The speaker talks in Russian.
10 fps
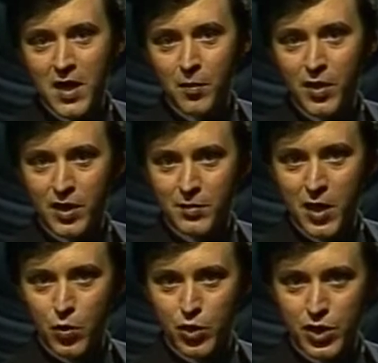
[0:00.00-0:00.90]
был
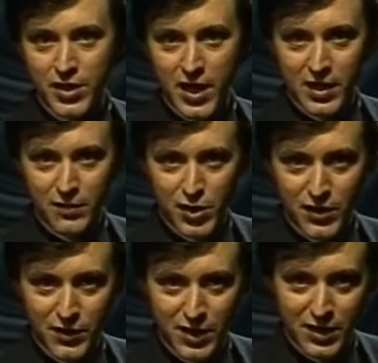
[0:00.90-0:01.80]
обнаружен ехавший
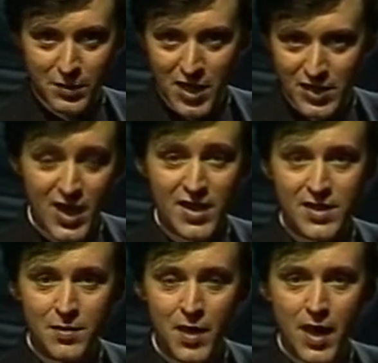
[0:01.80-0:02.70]
в Коктебель
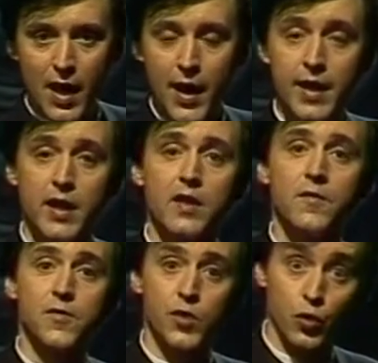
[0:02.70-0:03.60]
зайцем Орехов
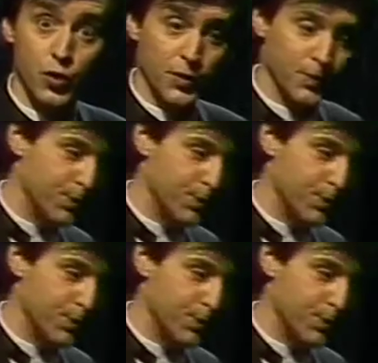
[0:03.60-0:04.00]
Зуй.